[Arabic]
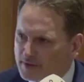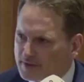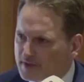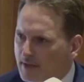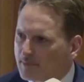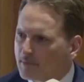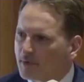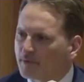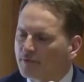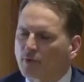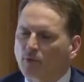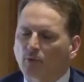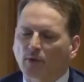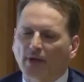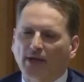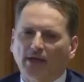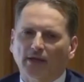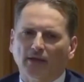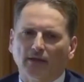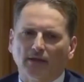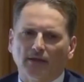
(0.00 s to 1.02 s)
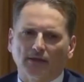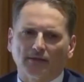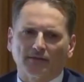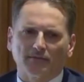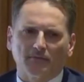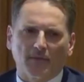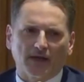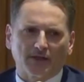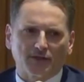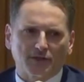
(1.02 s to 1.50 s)
من
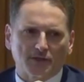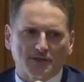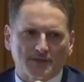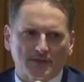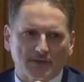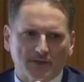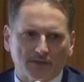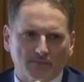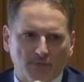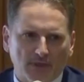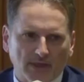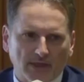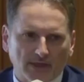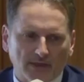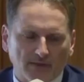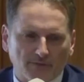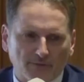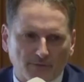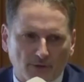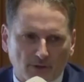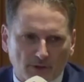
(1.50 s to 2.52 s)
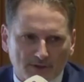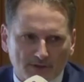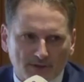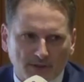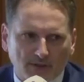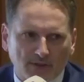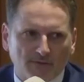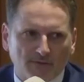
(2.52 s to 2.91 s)
446 مليون دولار إلى